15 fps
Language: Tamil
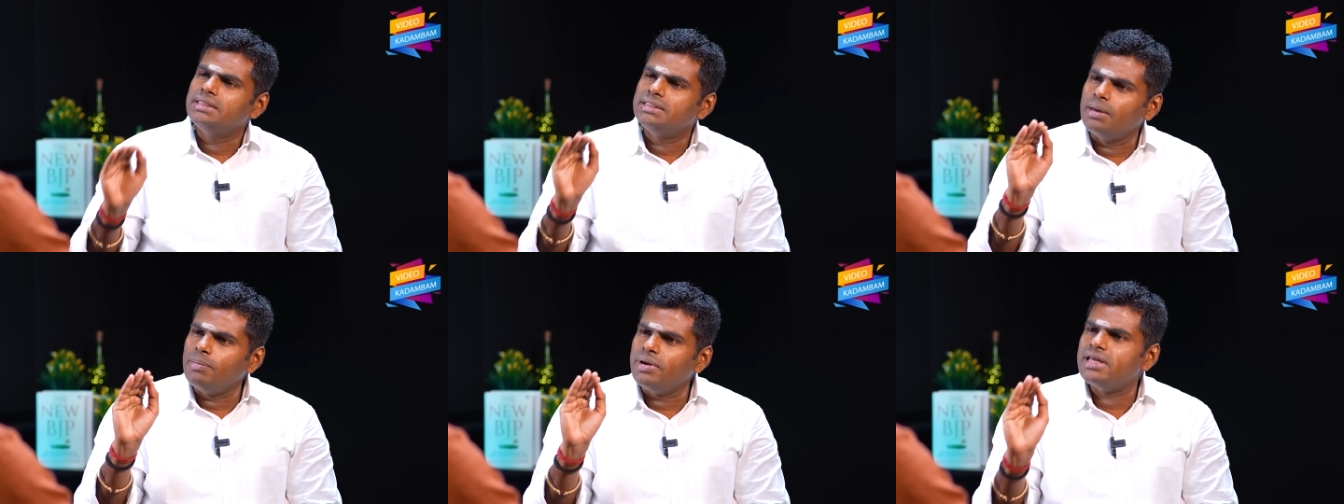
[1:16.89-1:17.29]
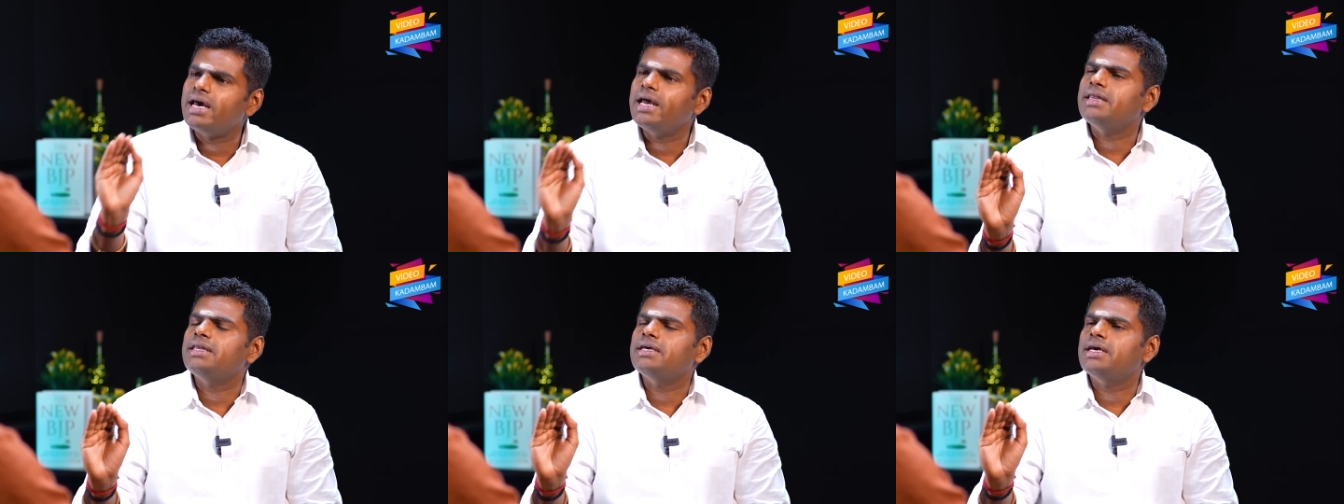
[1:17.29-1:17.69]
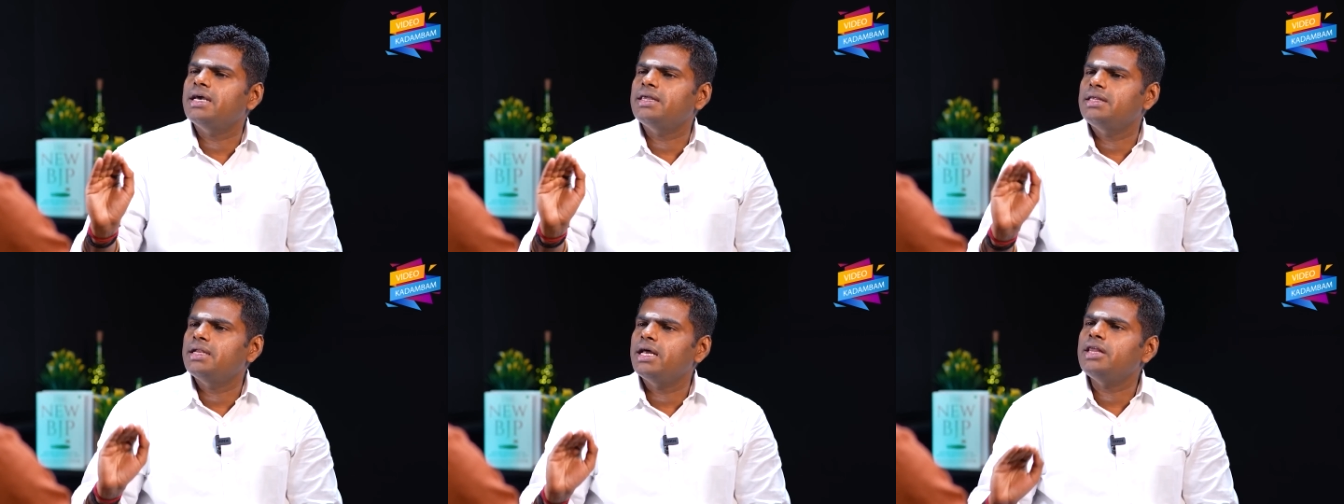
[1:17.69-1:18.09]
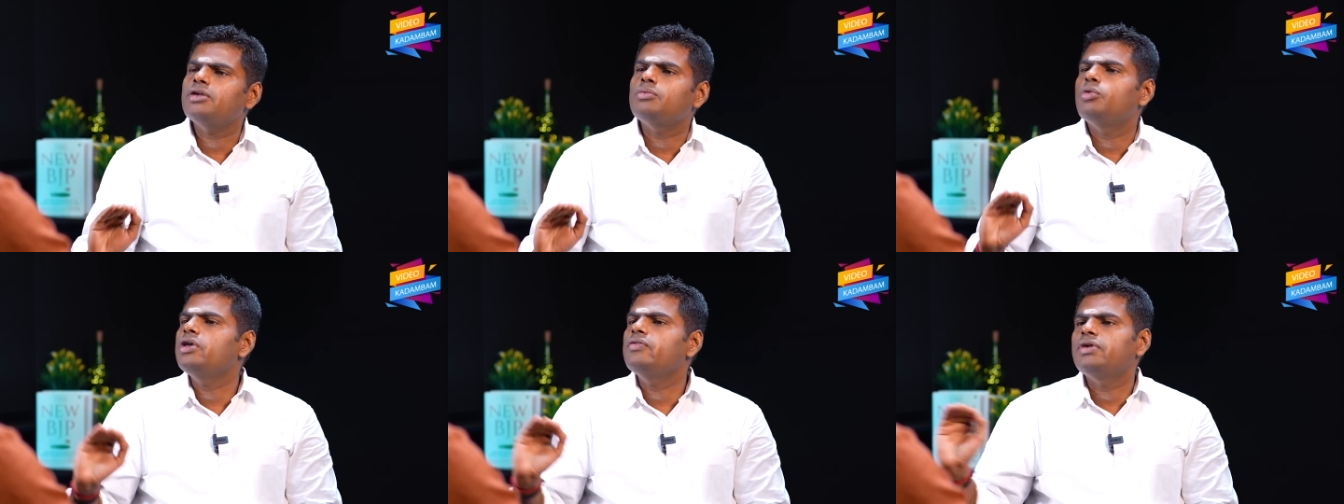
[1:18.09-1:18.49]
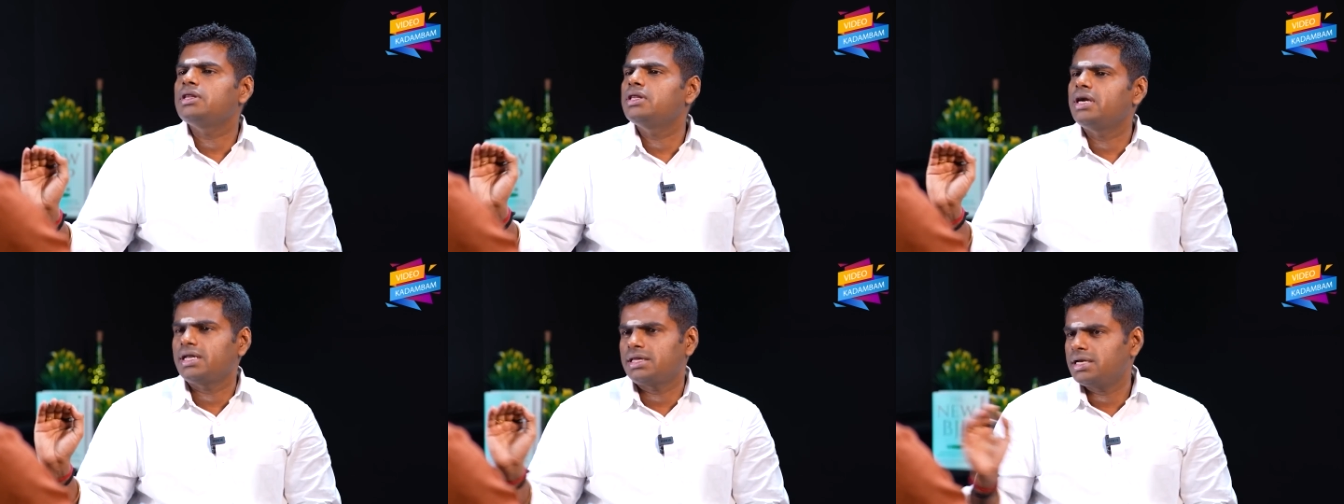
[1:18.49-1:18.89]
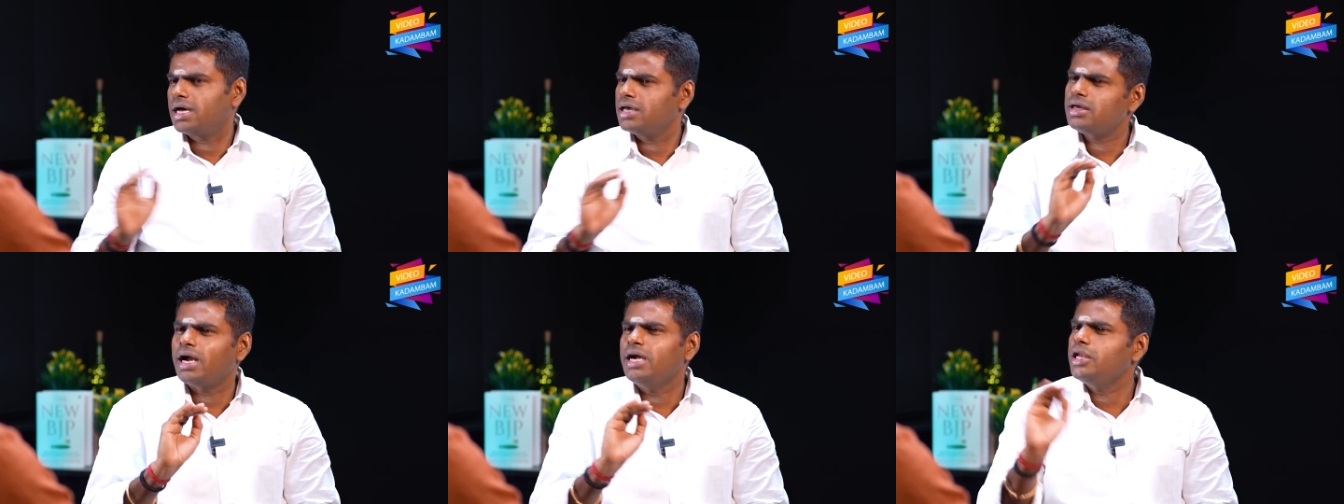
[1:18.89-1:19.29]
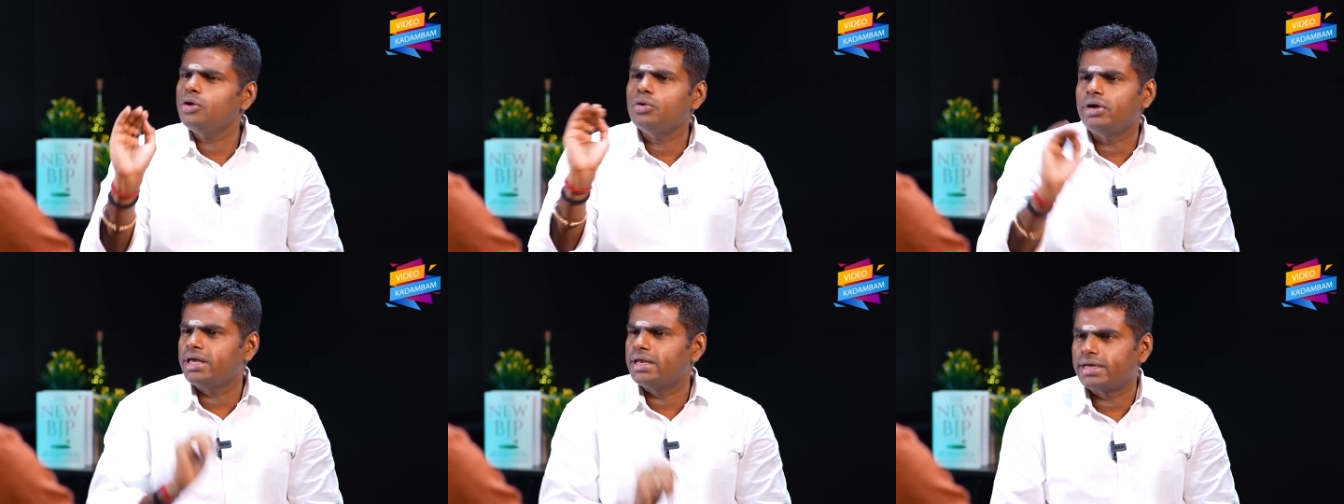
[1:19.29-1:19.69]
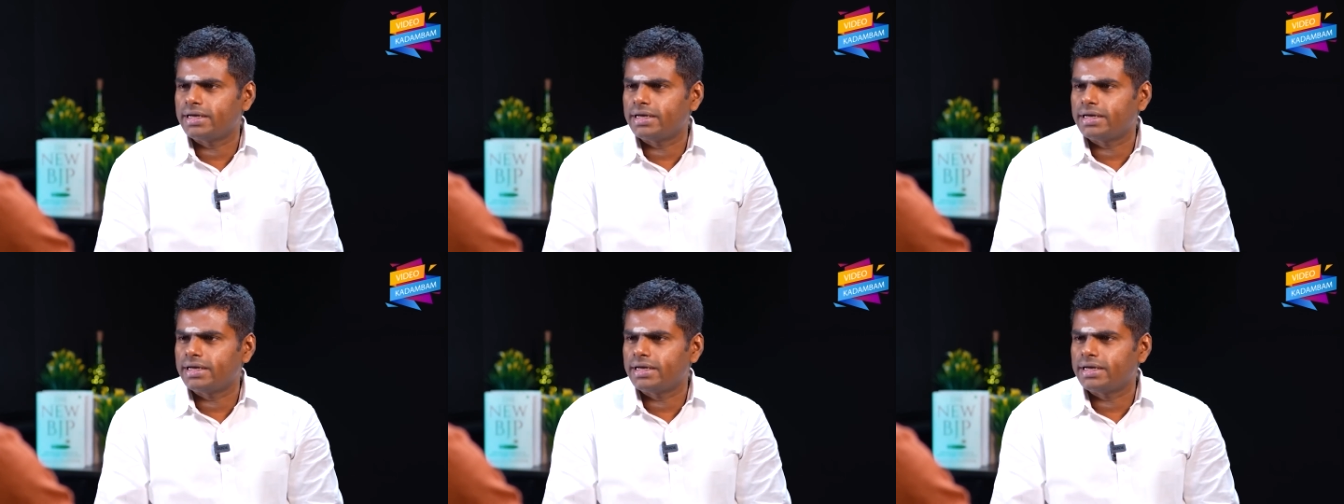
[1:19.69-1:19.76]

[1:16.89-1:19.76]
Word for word: சம்பிரதாயத்துக்கு ஆச்சுனாச்சு மொய் விருந்து நடத்துறாங்க அது கண்டினியூட்டி